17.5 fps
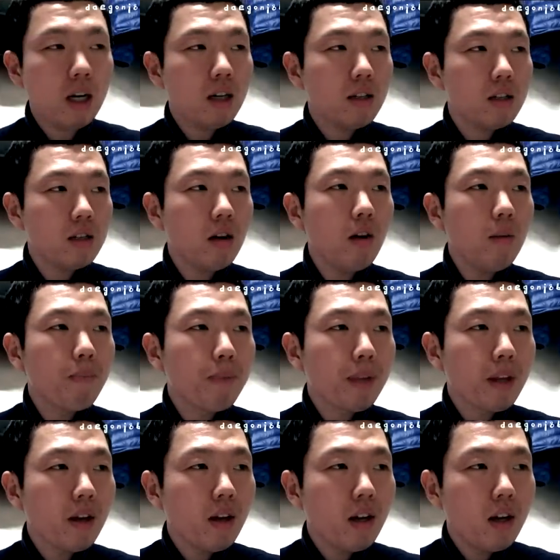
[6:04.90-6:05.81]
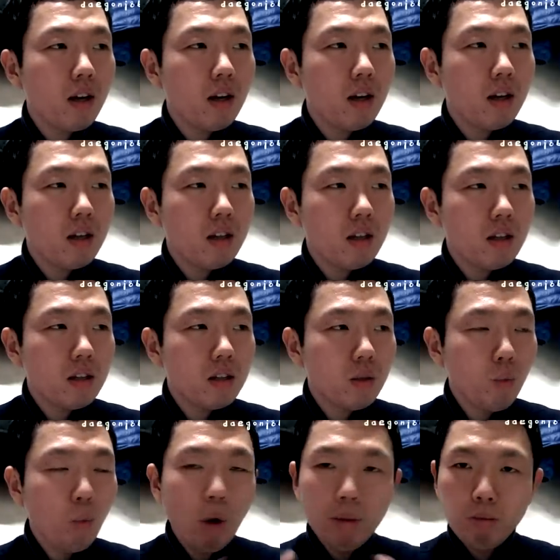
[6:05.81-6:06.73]
그래서
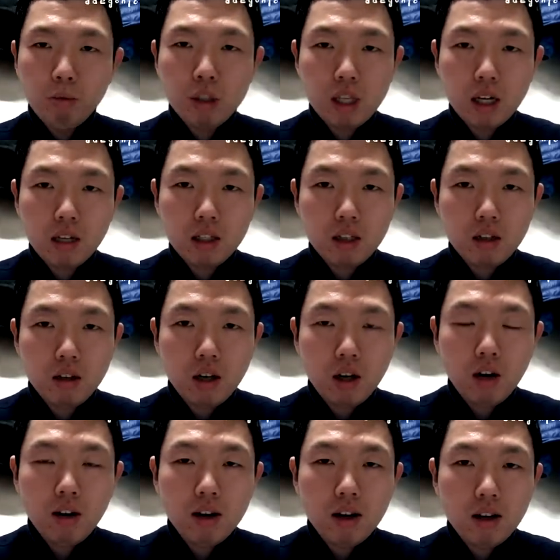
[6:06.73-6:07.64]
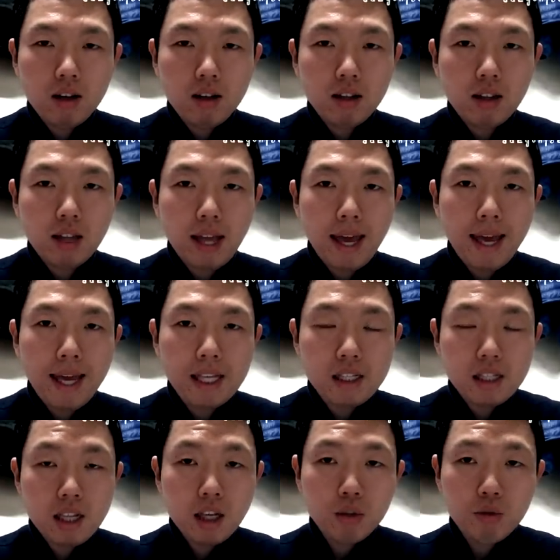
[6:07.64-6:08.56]
원 문장은 이거예요. They
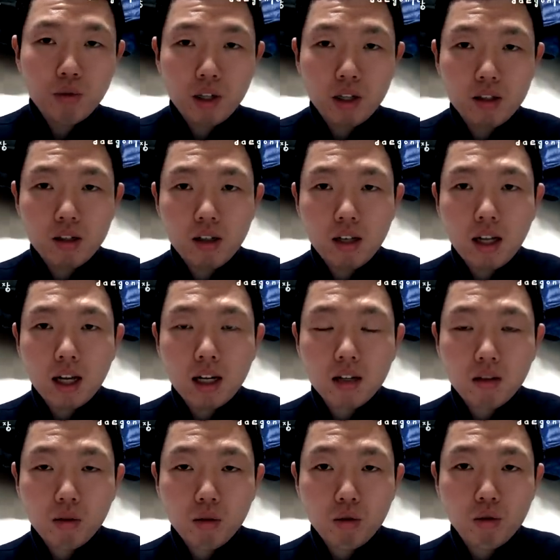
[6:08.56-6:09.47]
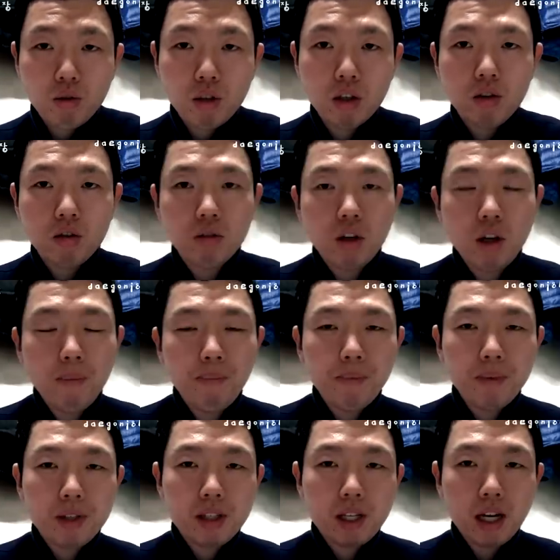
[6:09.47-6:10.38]
stick together like glue 이거고요.
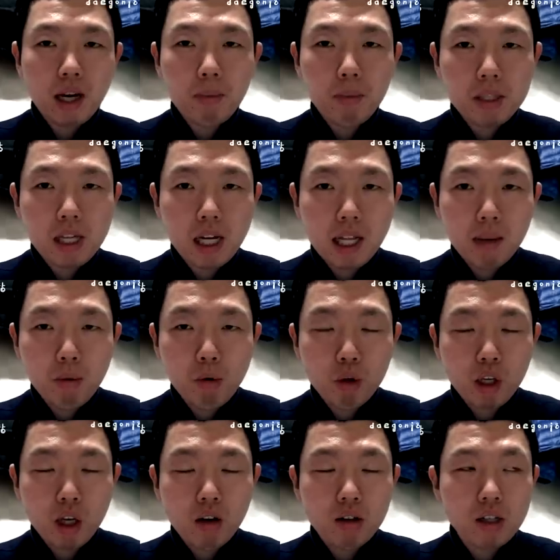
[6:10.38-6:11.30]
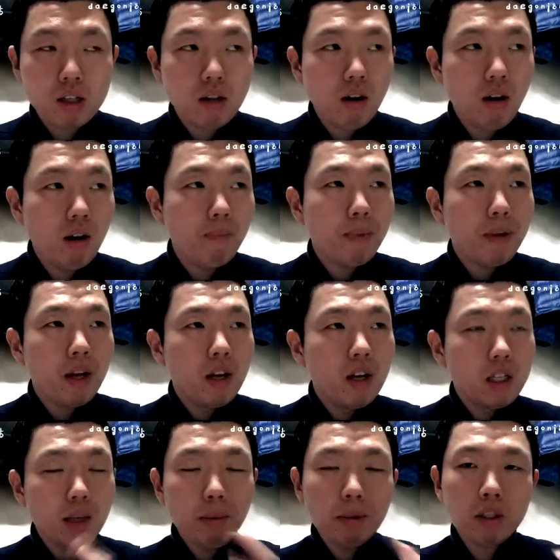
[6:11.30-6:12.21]
제가 한번 잘라볼게요. 그래서
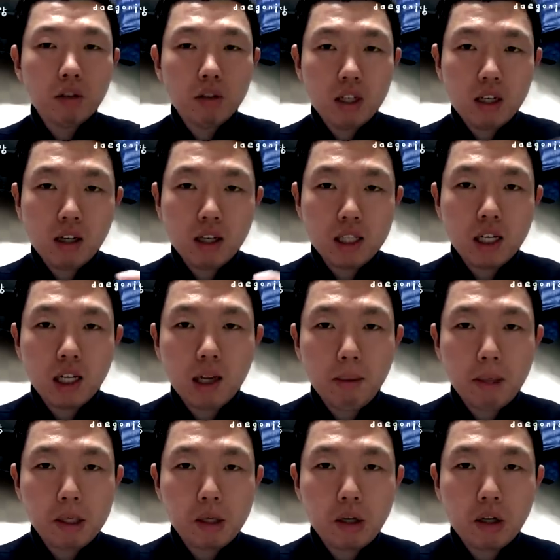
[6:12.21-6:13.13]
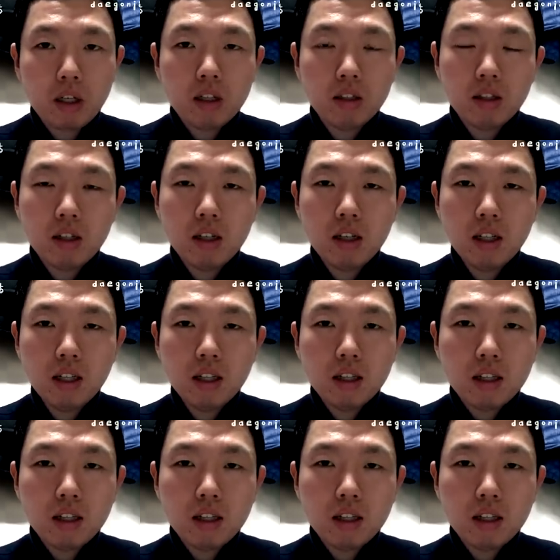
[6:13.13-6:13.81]
첫 번째 동안 이렇게 잘라봤어요. 그들은